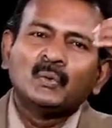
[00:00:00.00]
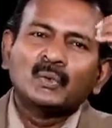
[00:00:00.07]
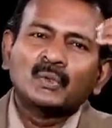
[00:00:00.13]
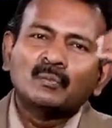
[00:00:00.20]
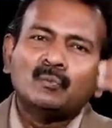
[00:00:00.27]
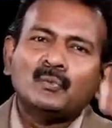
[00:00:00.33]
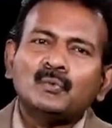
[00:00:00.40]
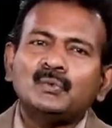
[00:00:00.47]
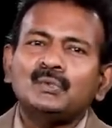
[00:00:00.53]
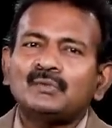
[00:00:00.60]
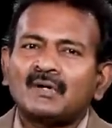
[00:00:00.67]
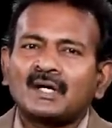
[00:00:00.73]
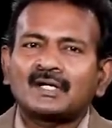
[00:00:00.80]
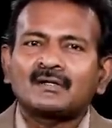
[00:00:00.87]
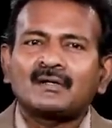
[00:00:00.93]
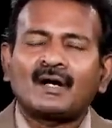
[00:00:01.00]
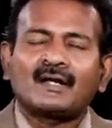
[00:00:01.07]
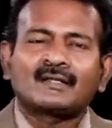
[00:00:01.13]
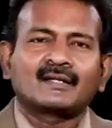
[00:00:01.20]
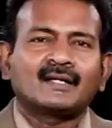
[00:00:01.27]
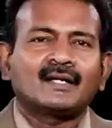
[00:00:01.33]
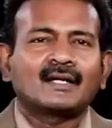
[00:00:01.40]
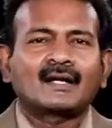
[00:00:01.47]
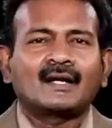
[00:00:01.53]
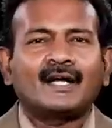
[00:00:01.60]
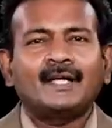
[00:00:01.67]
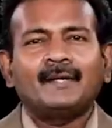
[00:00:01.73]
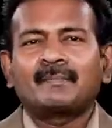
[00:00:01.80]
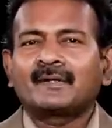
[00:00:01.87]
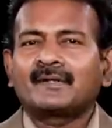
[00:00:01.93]
ஒரு மூணு வாரம் அதனால்
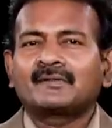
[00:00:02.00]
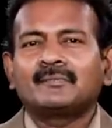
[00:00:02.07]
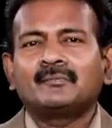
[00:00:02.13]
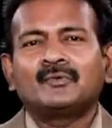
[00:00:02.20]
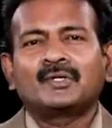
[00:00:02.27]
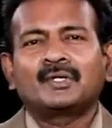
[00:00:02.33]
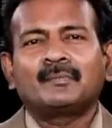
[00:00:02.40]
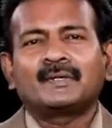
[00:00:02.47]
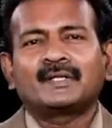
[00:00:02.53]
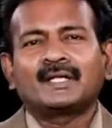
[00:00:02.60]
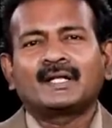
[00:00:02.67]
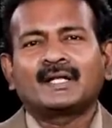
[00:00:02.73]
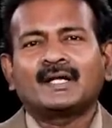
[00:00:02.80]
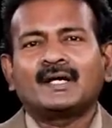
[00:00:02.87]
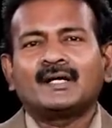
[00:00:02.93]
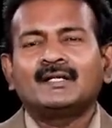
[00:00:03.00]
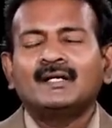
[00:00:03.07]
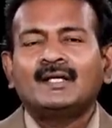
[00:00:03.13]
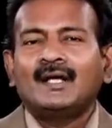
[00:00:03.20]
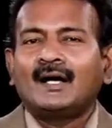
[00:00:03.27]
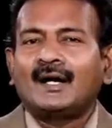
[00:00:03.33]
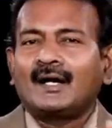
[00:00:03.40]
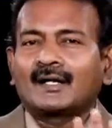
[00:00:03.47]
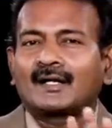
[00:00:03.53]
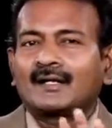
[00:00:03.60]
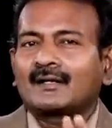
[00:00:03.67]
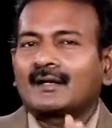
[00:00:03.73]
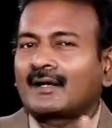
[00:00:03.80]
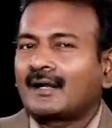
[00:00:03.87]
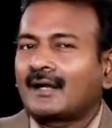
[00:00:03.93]
காயப்பட்ட சம்பவம் இருக்குது பார்த்தீங்களா
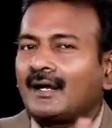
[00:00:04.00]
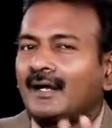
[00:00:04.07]
ஆனால் நான்